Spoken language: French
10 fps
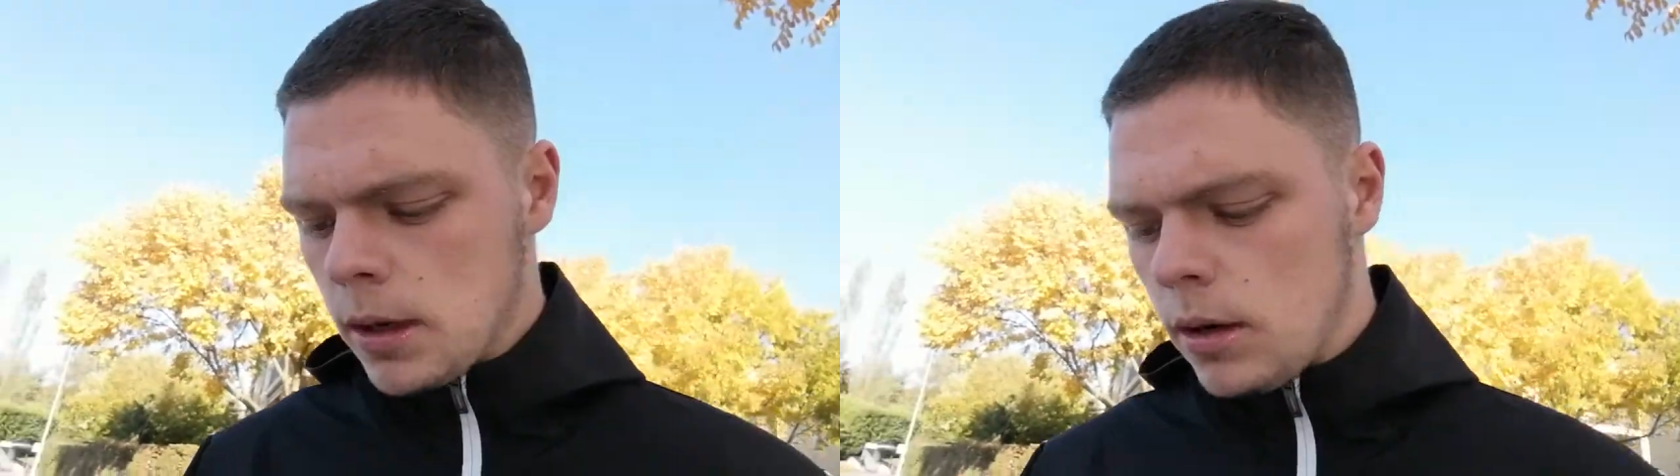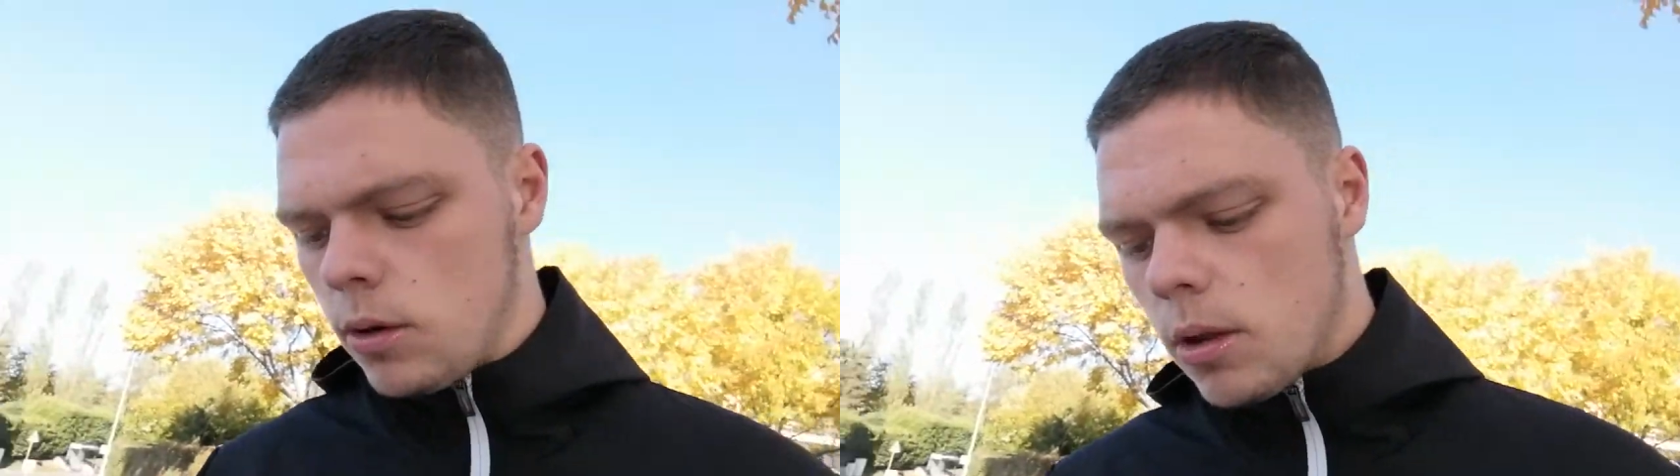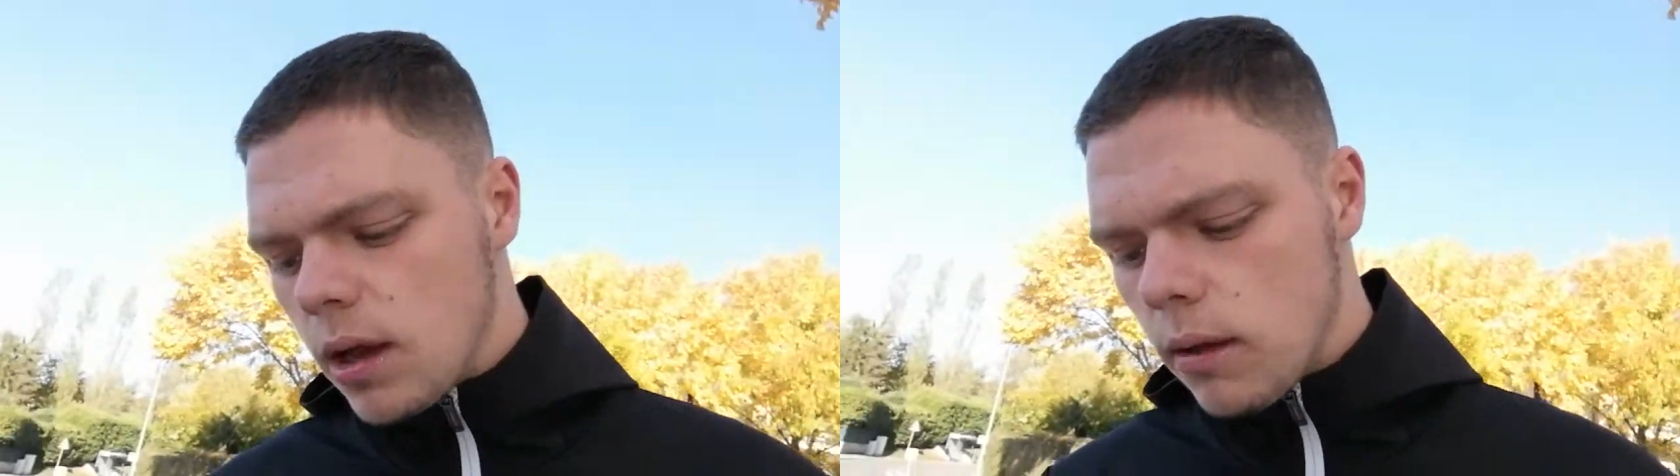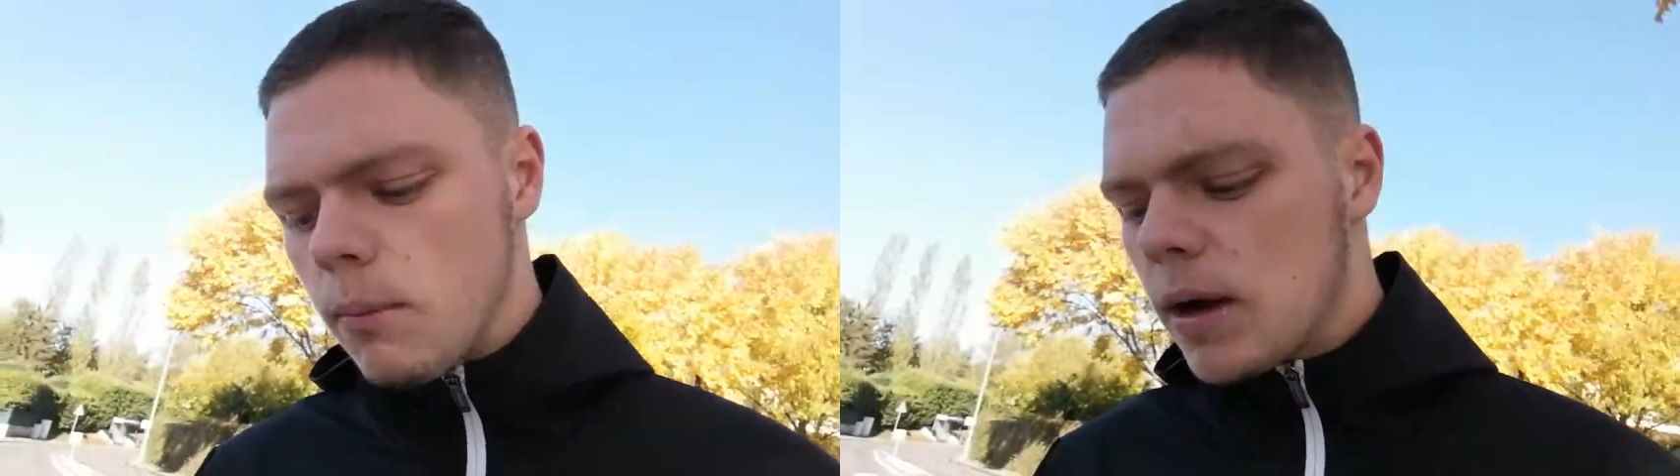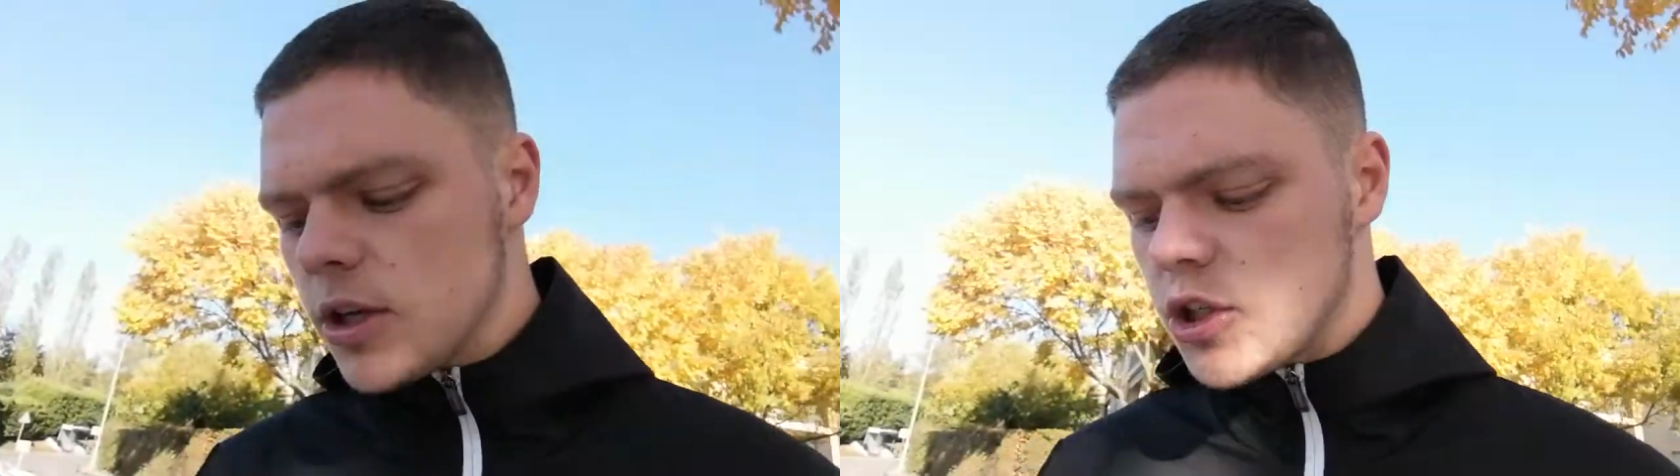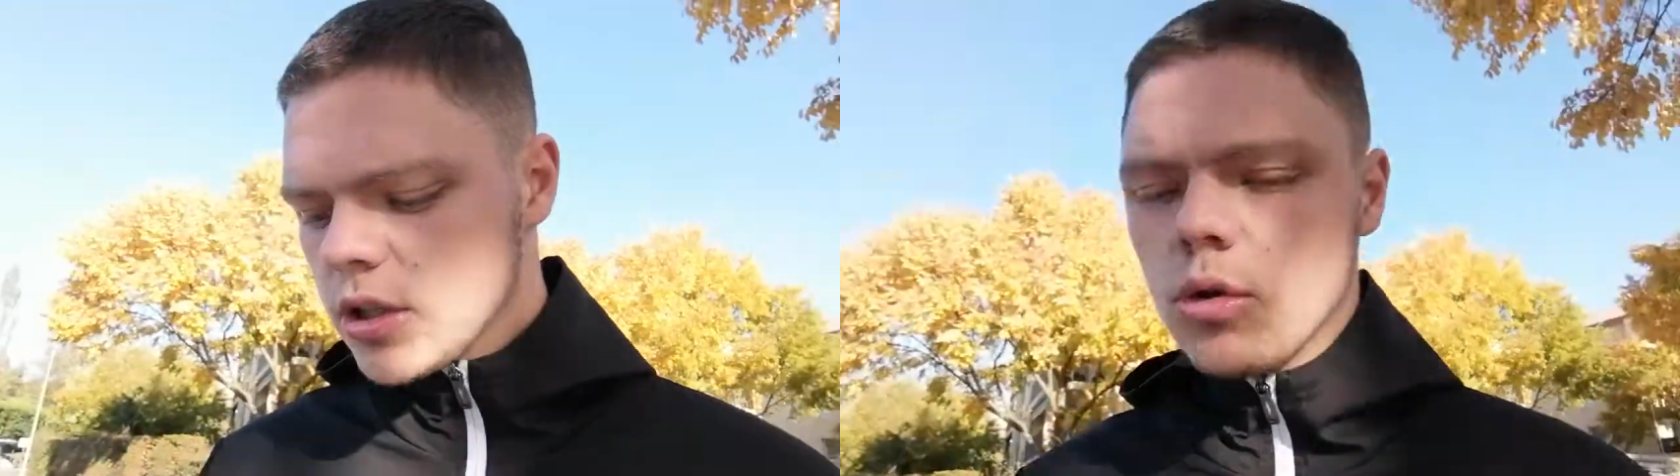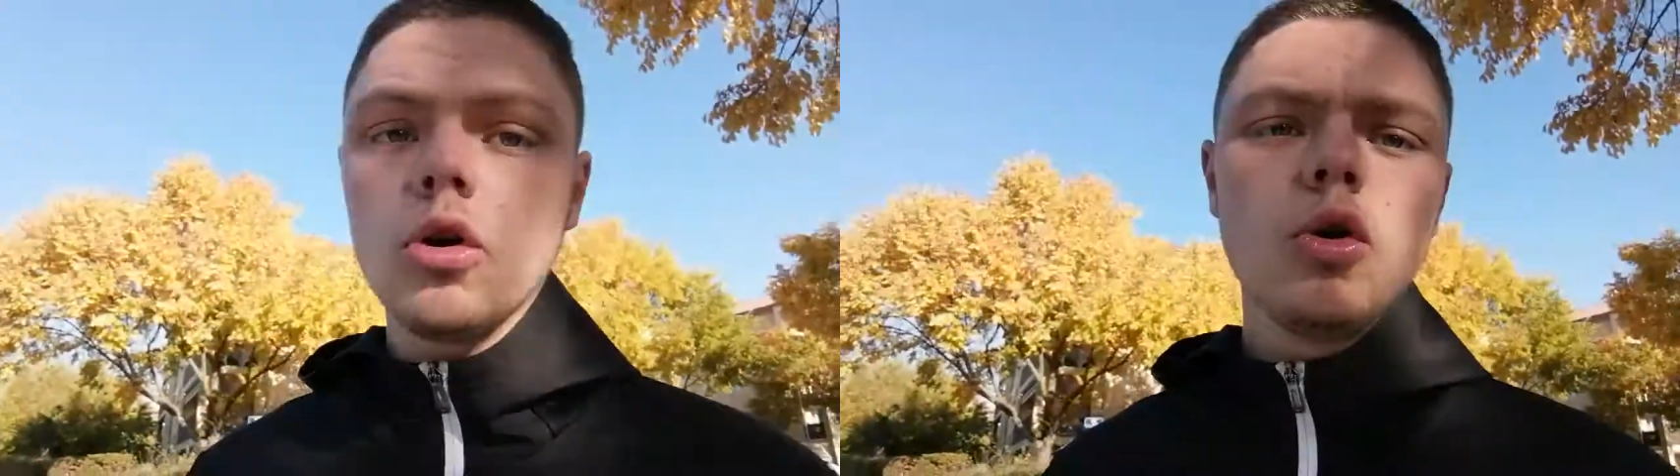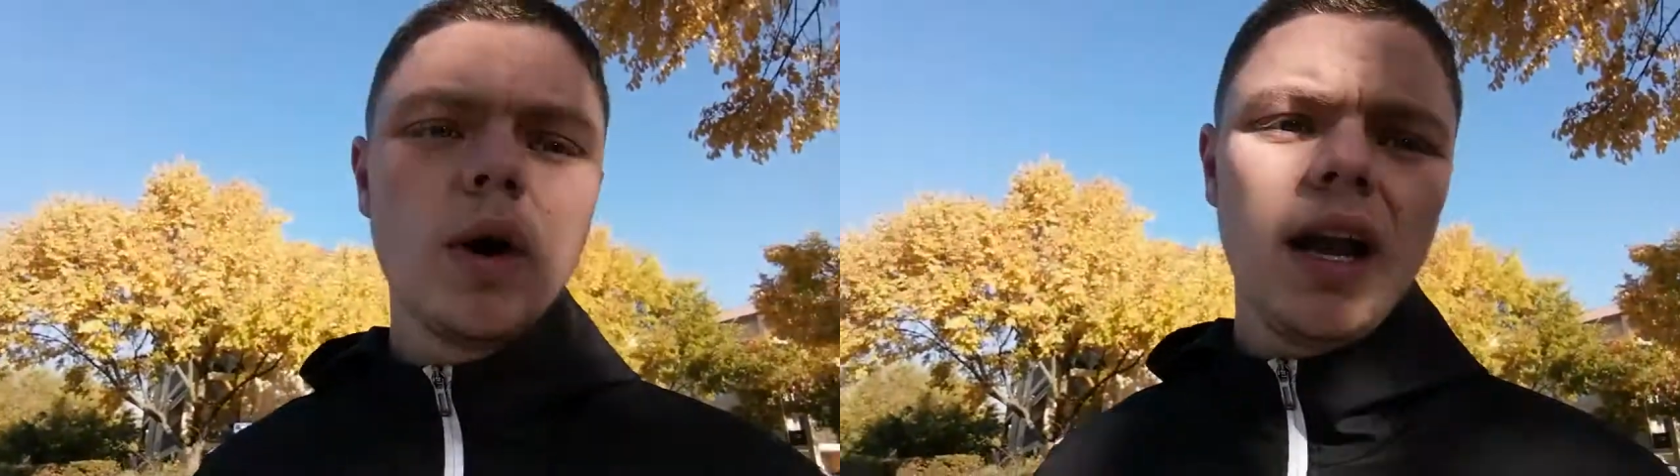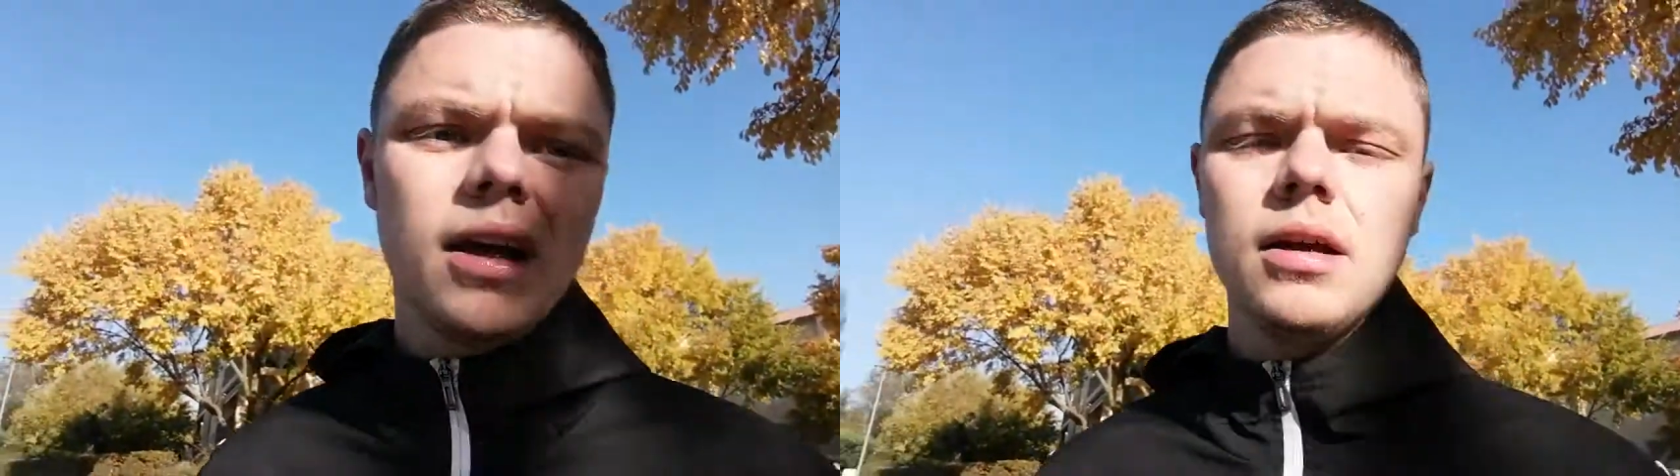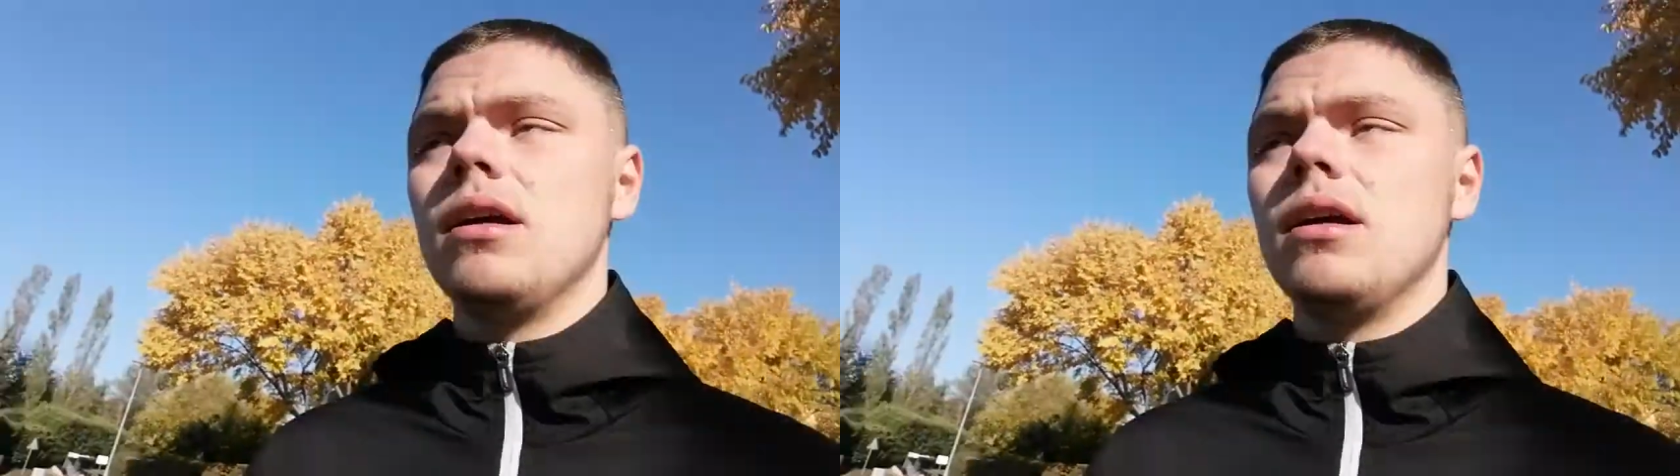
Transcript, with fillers: Le dernier match de l'OL,